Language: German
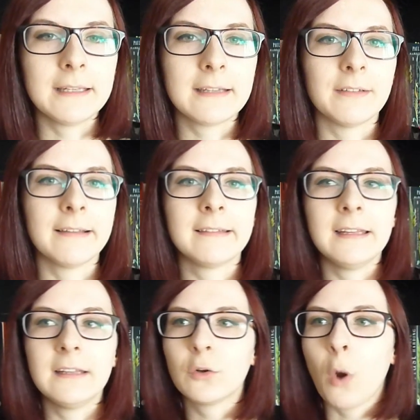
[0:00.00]
ist, was
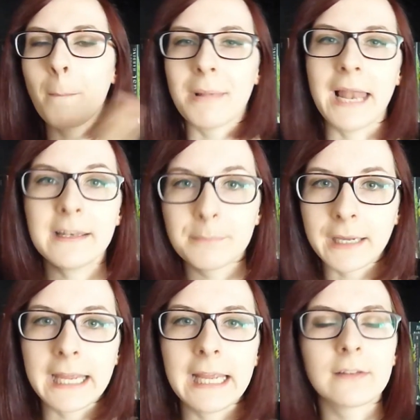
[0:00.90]
sie komplett
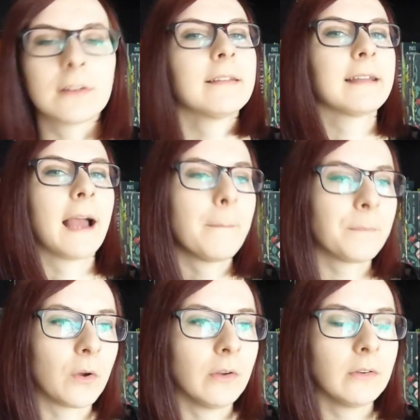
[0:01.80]
prägt, sondern sie
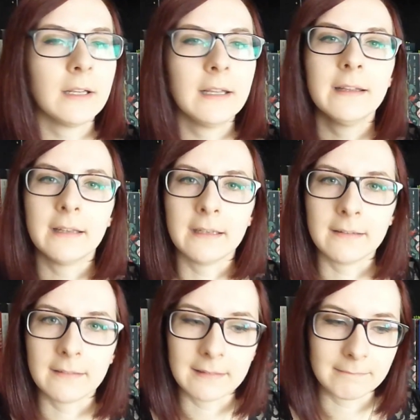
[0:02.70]
haben noch ein,
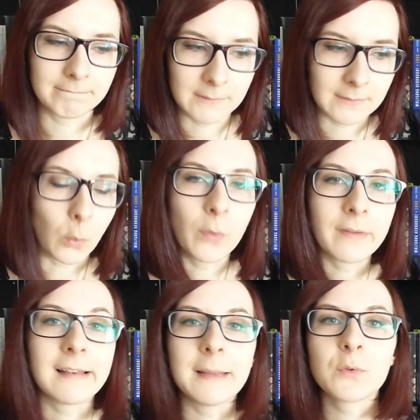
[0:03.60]
ein
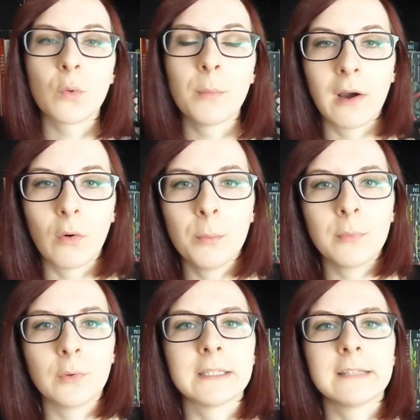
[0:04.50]
großes Leben
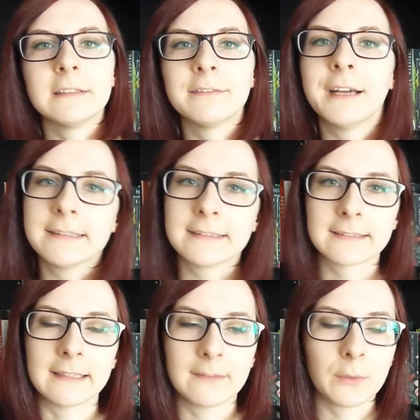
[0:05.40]
drumherum und deswegen fand ich
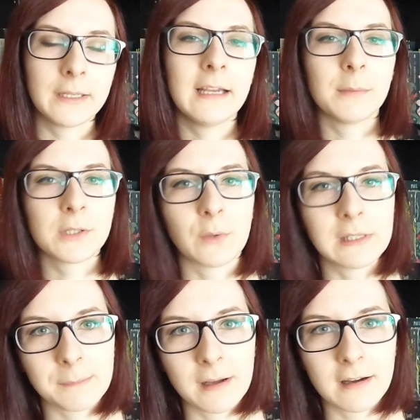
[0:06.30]
das ganz okay, aber ich
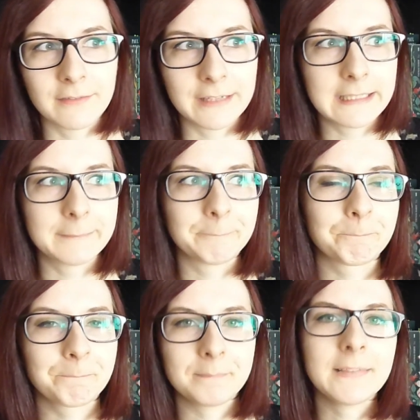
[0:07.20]
wollte es mal erwähnen,
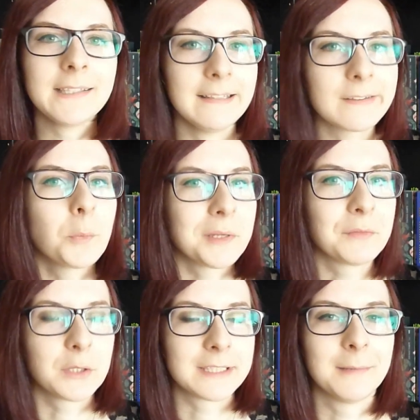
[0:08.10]
es kommt dann
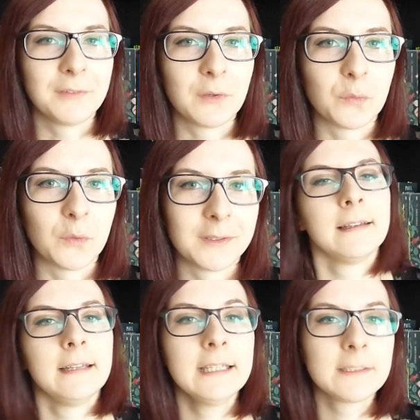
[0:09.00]
halt wirklich immer wieder vor.
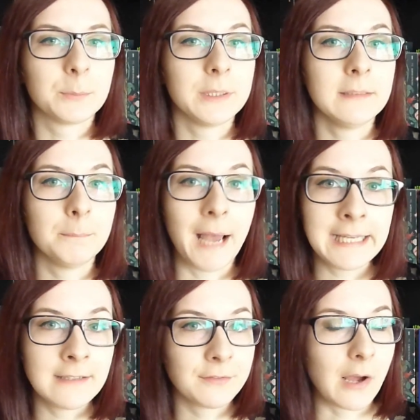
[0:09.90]
Ich bin
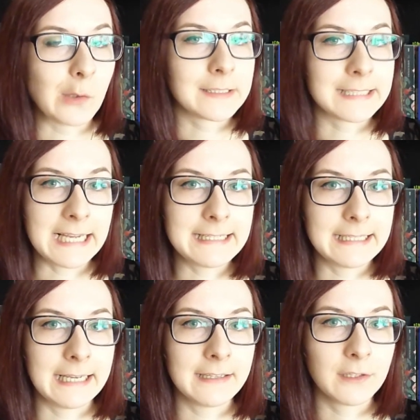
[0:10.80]
beiden Frauen sehr, sehr
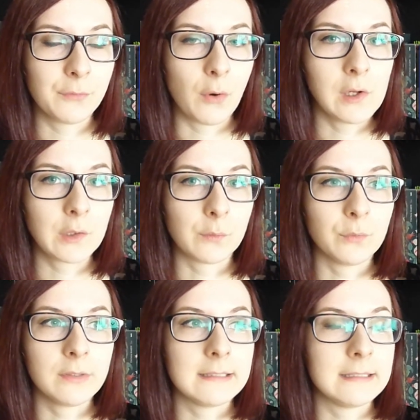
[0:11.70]
gerne gefolgt,
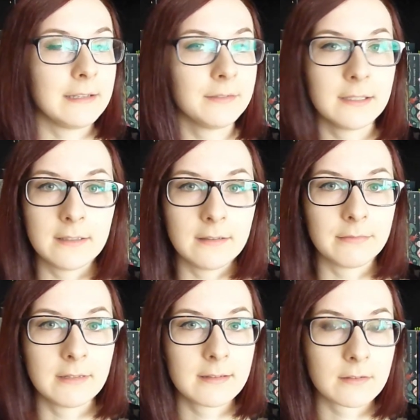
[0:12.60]
obwohl sie
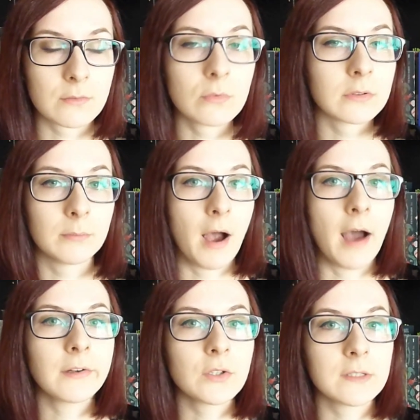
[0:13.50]
definitiv nicht nur
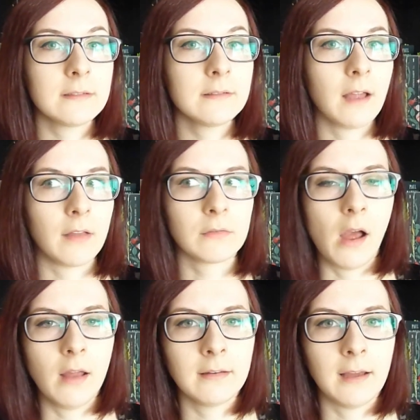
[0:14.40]
sympathisch sind. Also
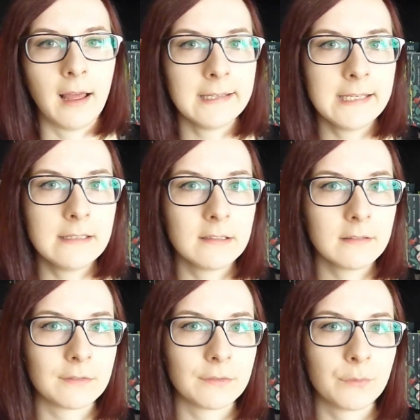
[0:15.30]
gerade
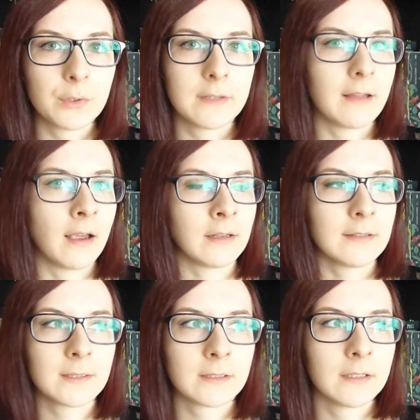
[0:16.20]
Alide, würde ich sagen,
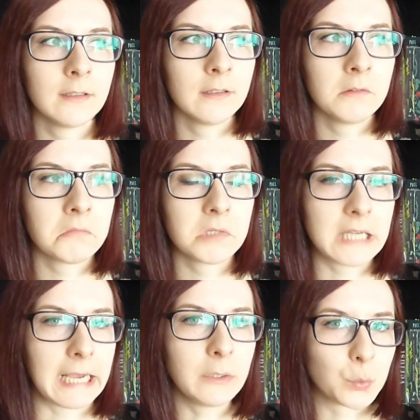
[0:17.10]
ist
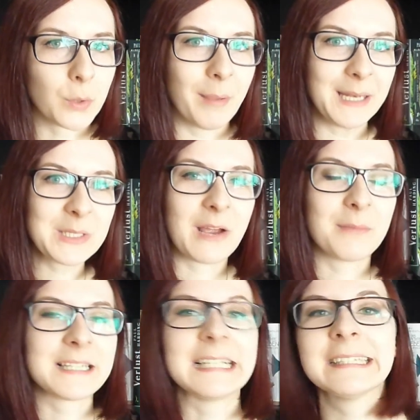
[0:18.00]
kein guter Mensch,
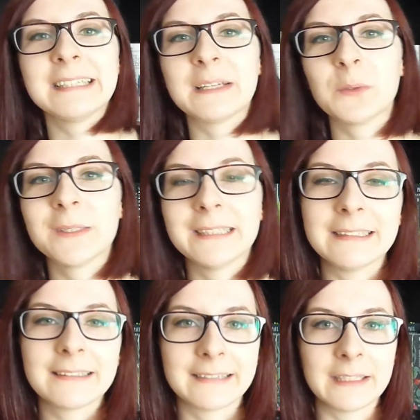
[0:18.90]
aber das hat sie natürlich sehr
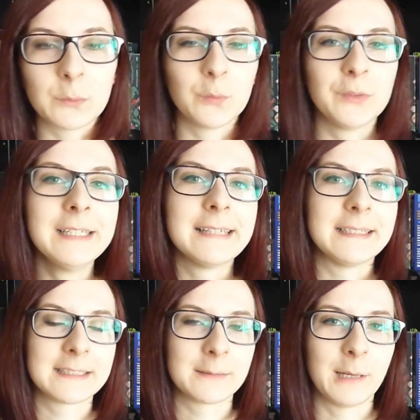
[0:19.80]
interessant und
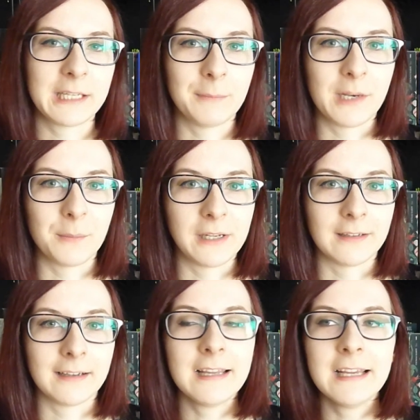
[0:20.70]
vielseitig gemacht, meiner Meinung
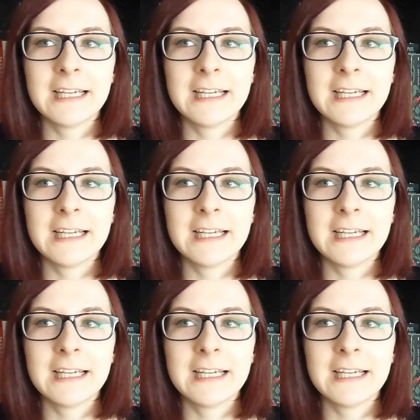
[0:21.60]
nach.